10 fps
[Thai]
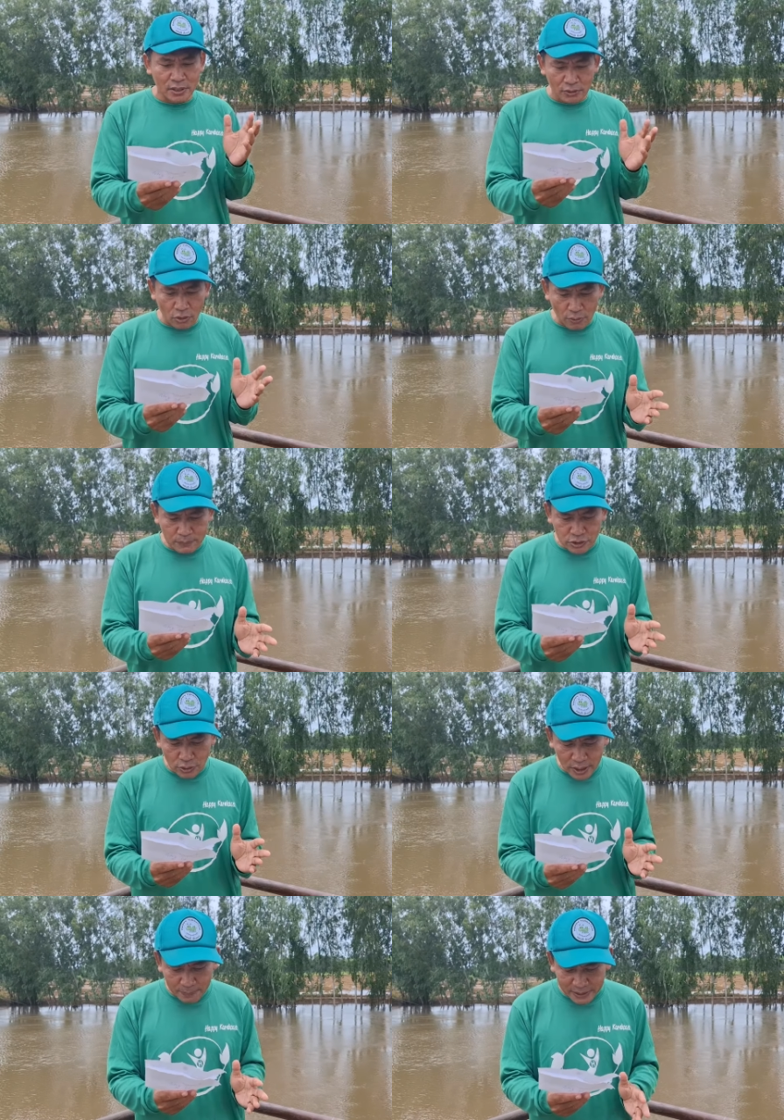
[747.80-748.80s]
กรมช
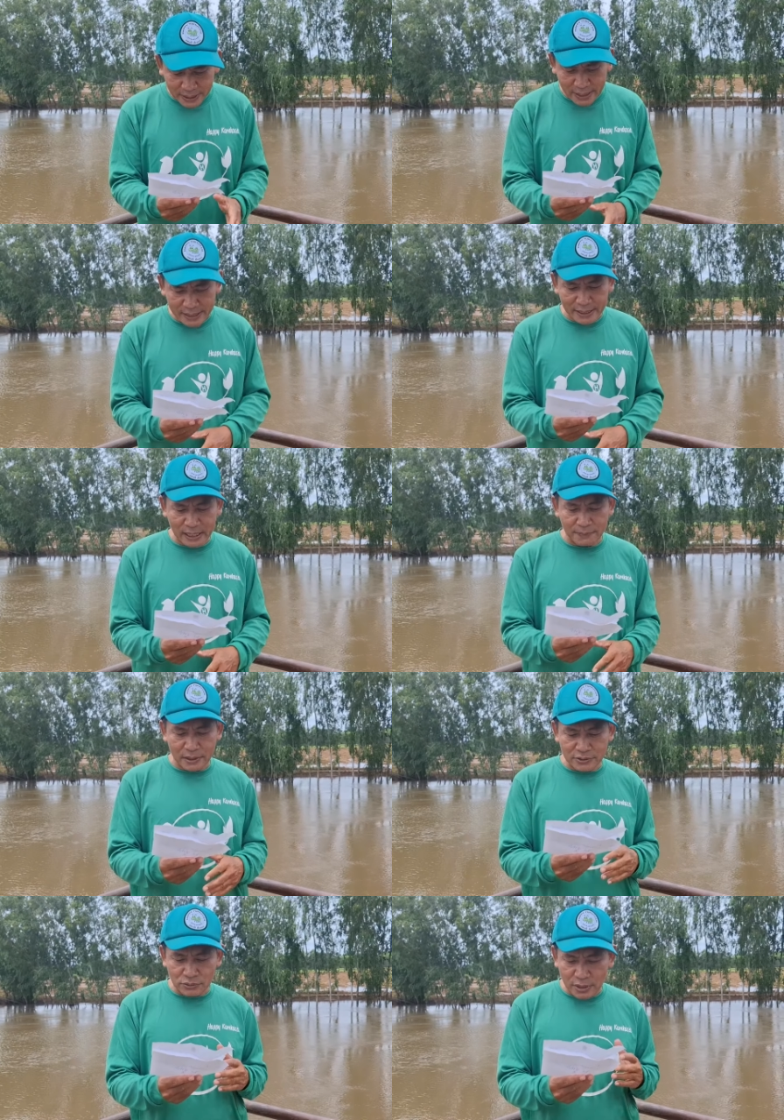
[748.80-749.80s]
ลประทานนะครับ
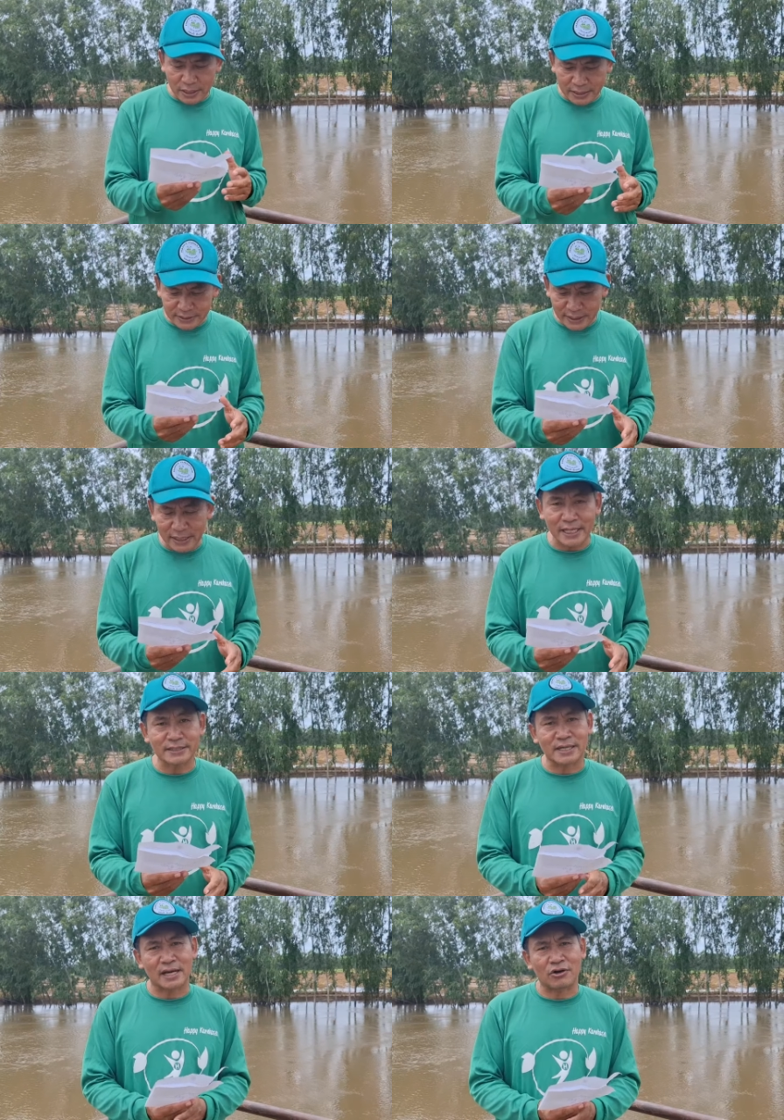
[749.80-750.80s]
กระทรวงเกษตรและ
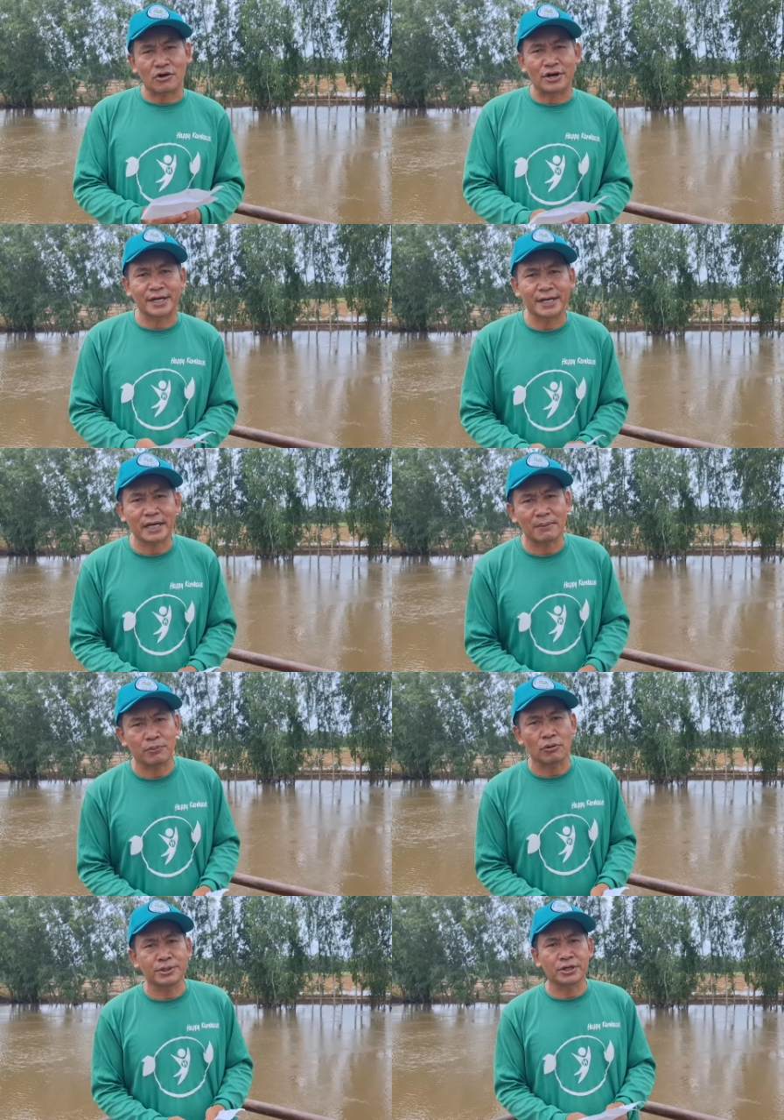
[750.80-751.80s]
สหกรณ์นะครับ
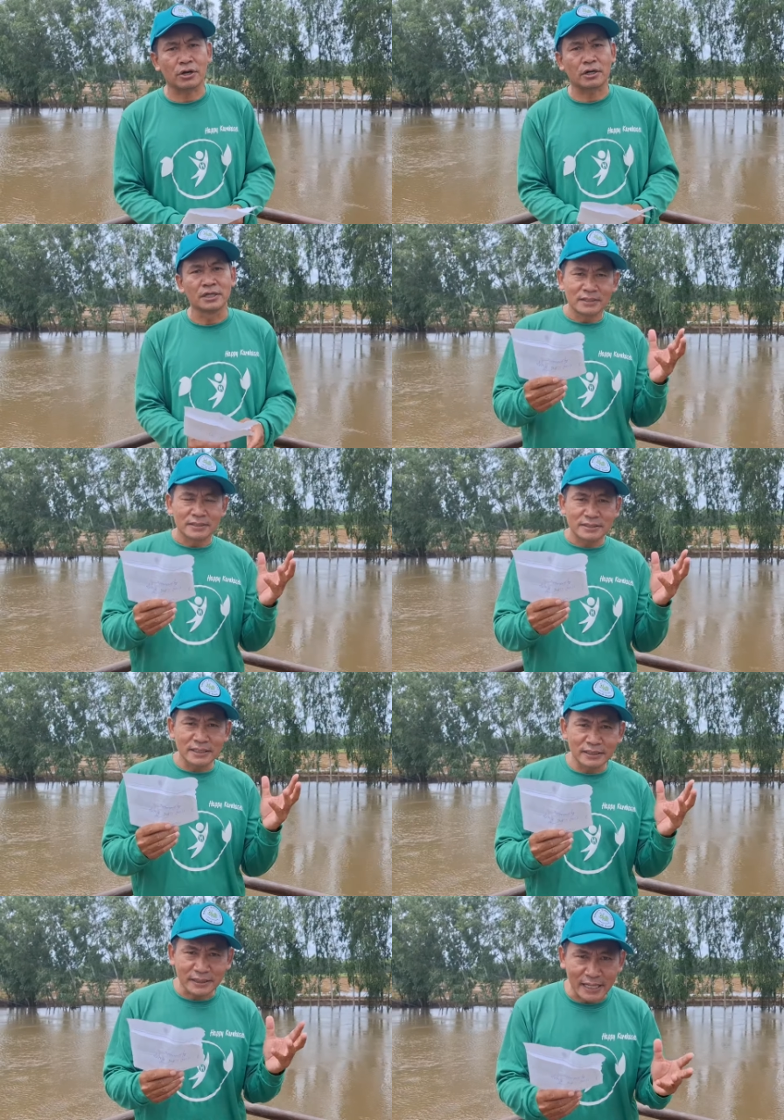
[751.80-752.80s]
ผมนี่นอก
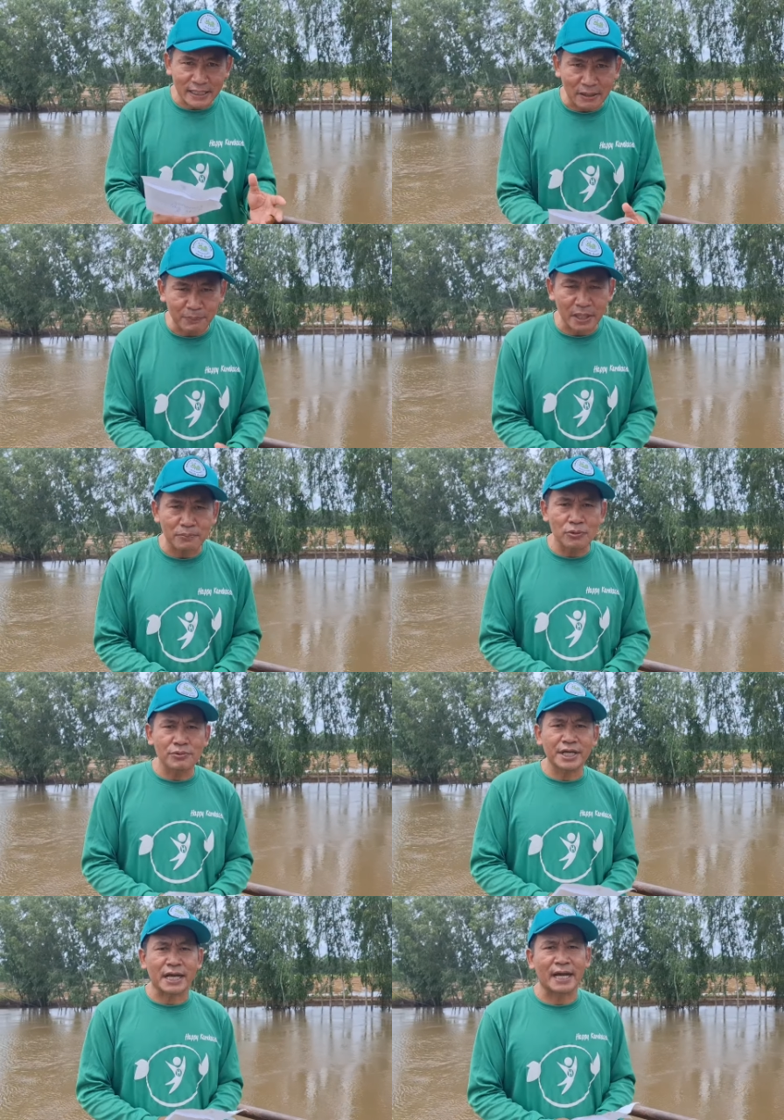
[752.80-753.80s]
ซึ่งท่านก็เป็นผู้ม
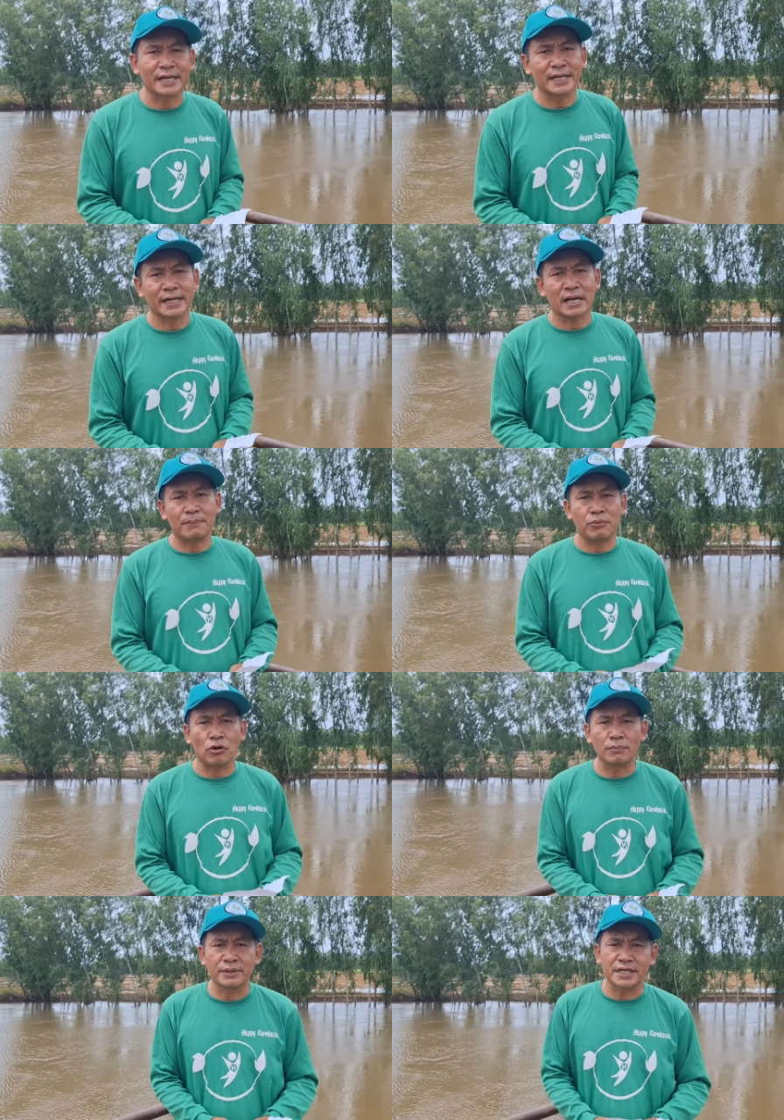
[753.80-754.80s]
นวยการนะครับ ผ
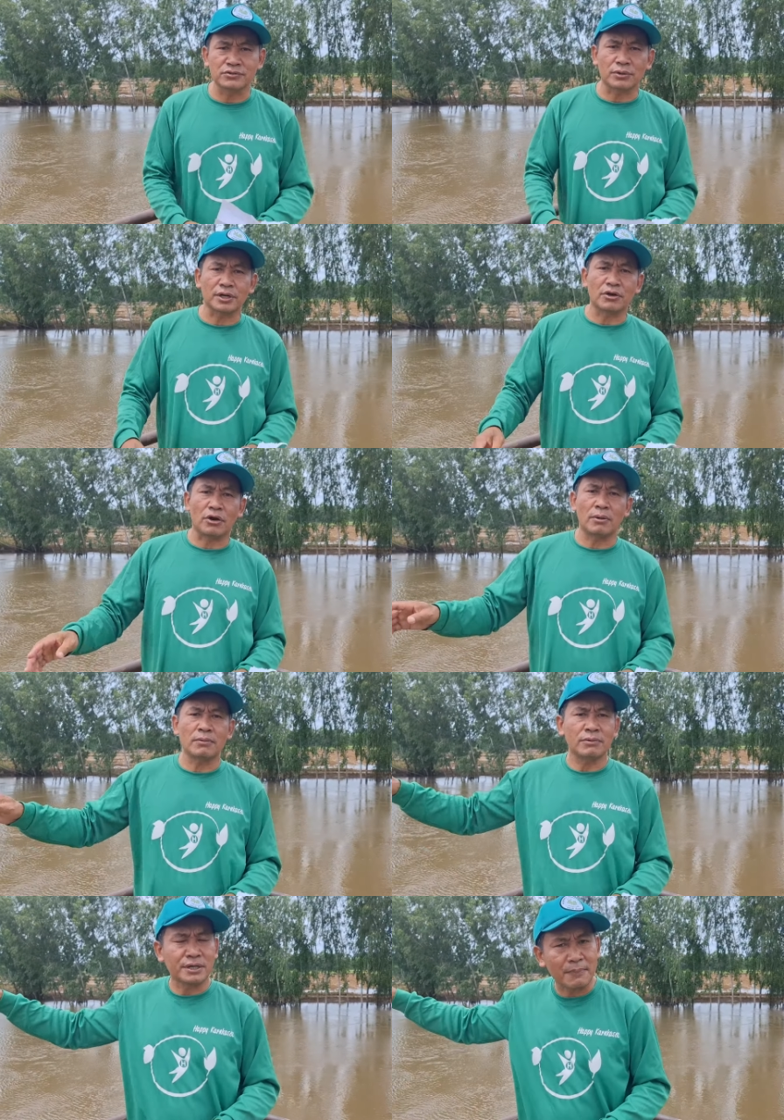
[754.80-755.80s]
มในส่วนของ
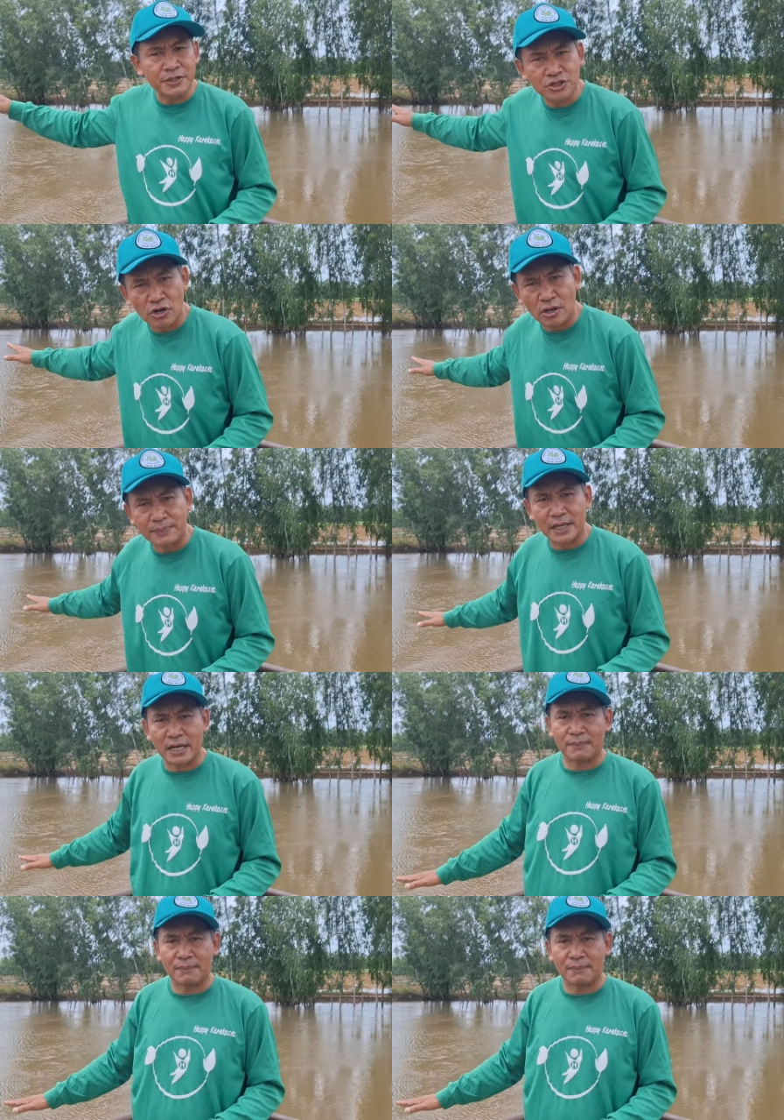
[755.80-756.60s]
รับผิดชอบนะครั